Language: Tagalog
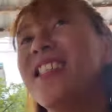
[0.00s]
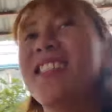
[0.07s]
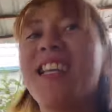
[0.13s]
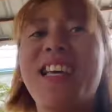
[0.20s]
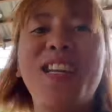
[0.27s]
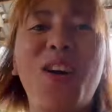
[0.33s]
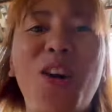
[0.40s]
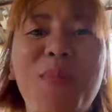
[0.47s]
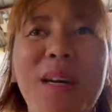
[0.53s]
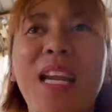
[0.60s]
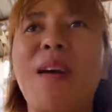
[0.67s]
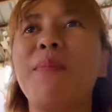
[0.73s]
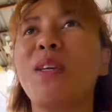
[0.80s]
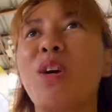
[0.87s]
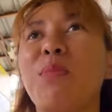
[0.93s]
Sana all
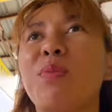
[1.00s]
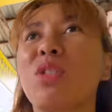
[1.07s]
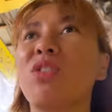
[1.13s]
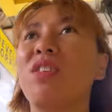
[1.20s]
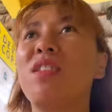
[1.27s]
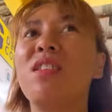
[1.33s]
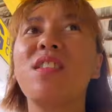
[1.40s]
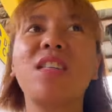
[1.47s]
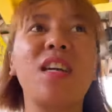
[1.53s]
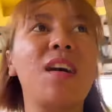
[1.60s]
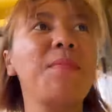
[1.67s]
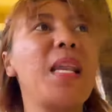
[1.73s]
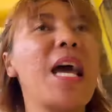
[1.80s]
maraming options. Tsaka